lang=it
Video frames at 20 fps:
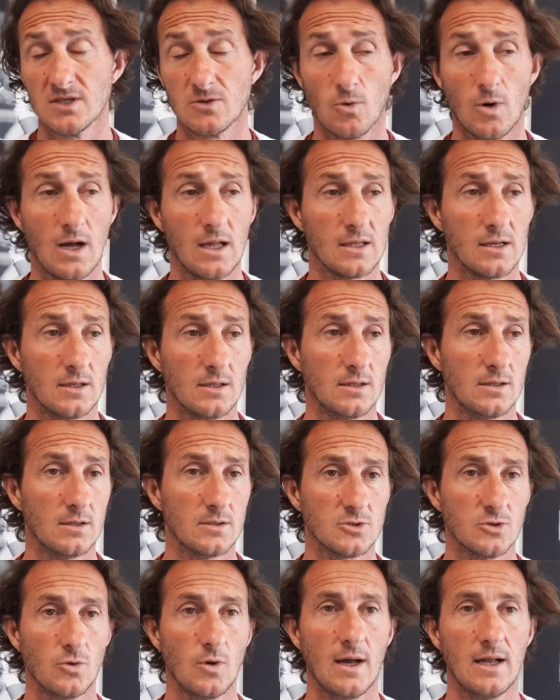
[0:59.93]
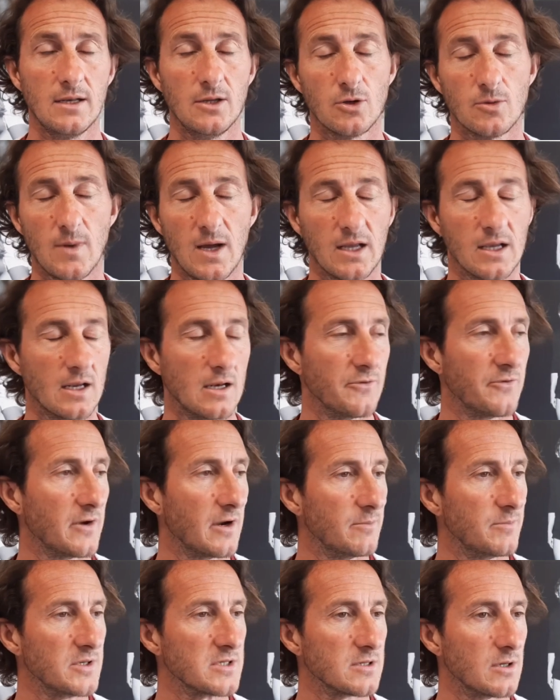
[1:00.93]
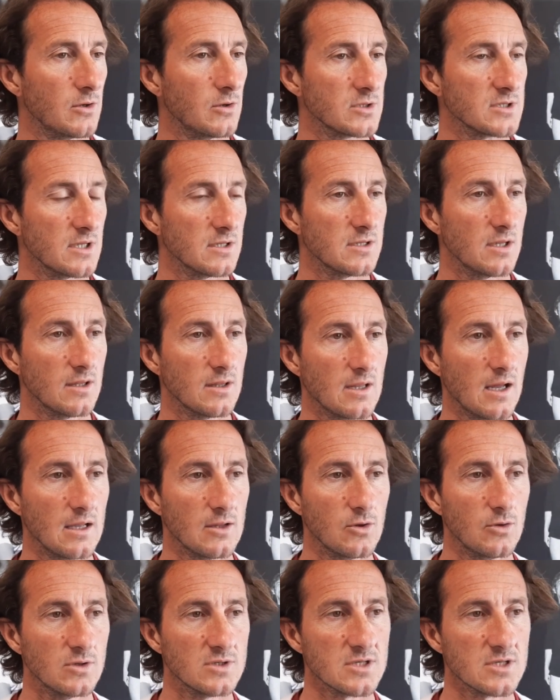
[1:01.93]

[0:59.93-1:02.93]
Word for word: squadra, eh. sono anni ormai che la Ferrari Pissalò sta tentando il